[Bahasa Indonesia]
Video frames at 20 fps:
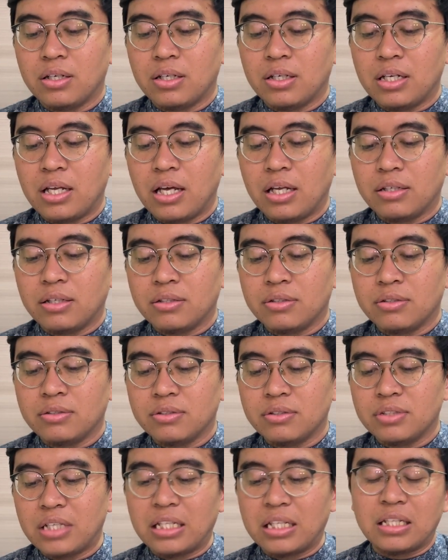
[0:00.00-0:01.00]
dan
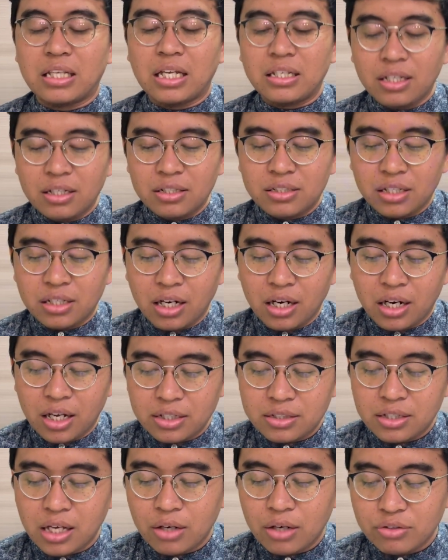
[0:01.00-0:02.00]
catatannya di sini adalah
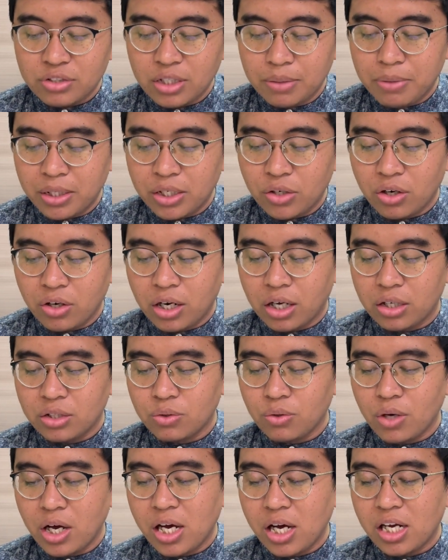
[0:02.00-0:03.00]
seharusnya bagi orang
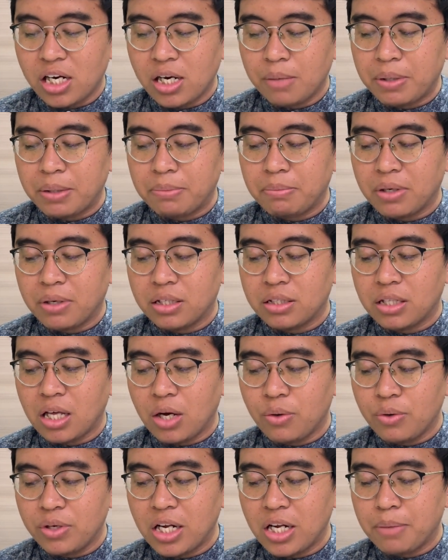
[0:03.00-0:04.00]
tua agar dapat
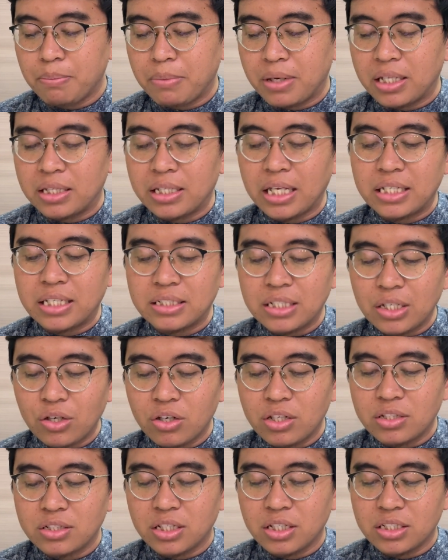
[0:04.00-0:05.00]
mengetahui dan mendeteksi
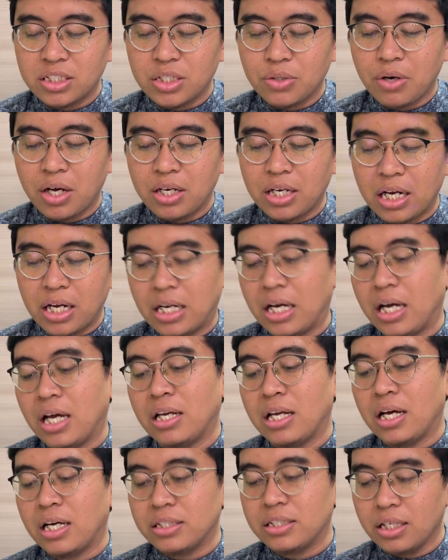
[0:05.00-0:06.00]
kondisi kejiwaan
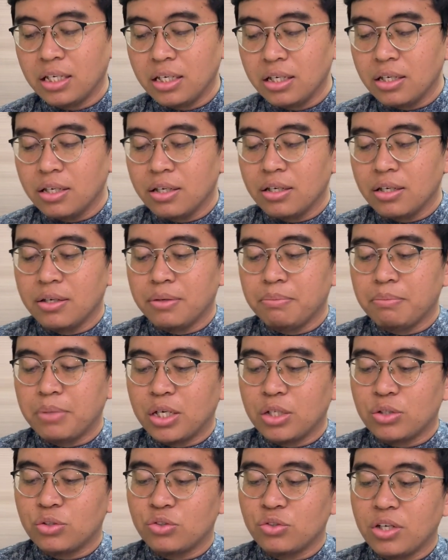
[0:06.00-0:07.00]
anak-anaknya
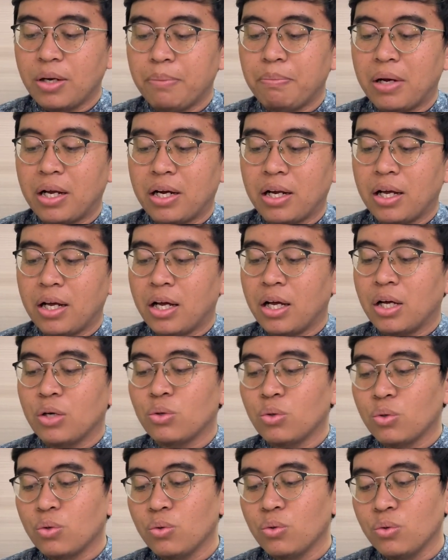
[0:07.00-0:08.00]
begitu juga para
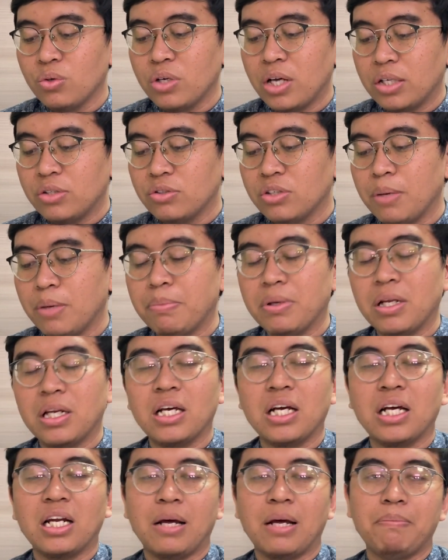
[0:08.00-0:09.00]
guru dan juga
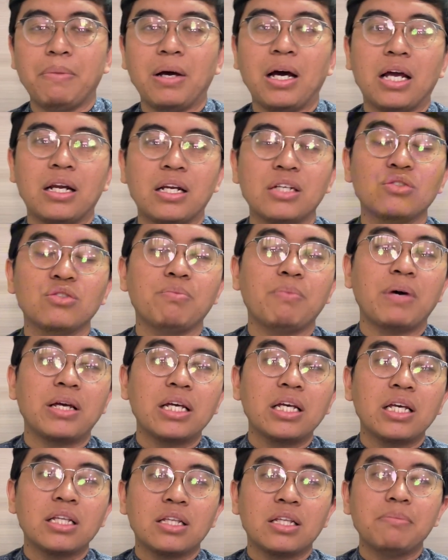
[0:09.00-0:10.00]
pendidik kenapa karena supaya
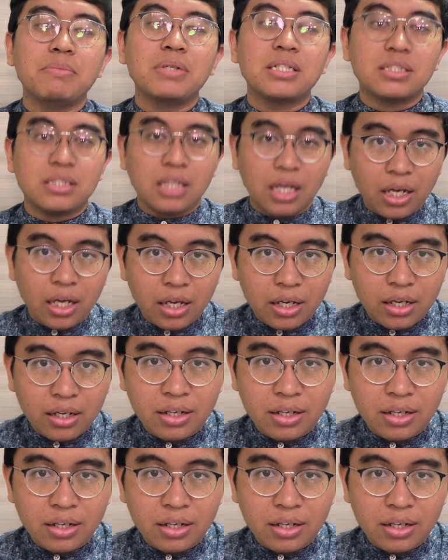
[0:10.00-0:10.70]
kita bisa